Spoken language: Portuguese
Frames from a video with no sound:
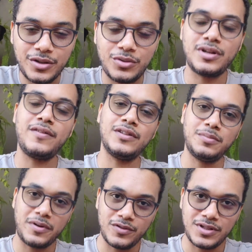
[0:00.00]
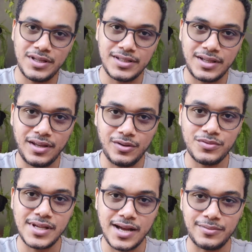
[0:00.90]
tô gravando para vocês aqui num
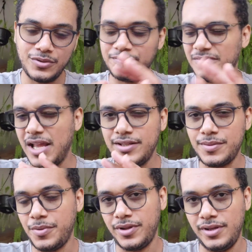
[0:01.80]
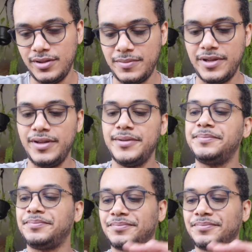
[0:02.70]
sábado, 10 e pouquinho da manhã.